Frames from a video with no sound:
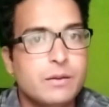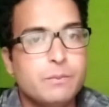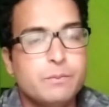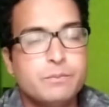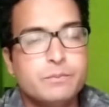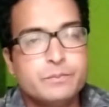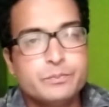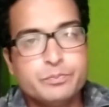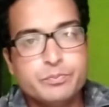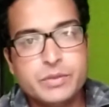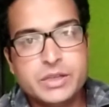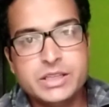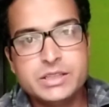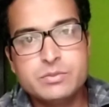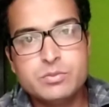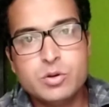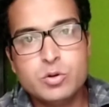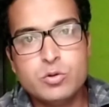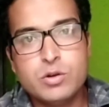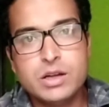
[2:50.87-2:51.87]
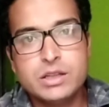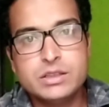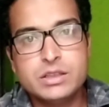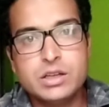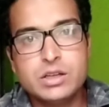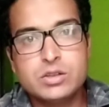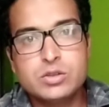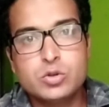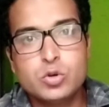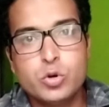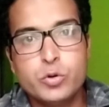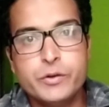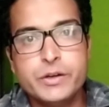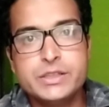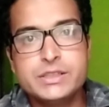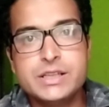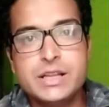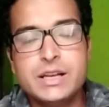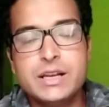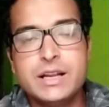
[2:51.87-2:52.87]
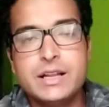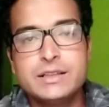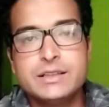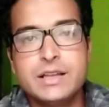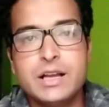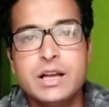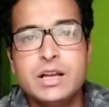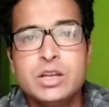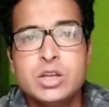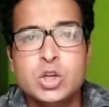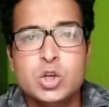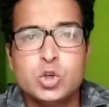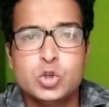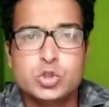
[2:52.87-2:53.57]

जब बीच में हुआ था कोविड चल रहा था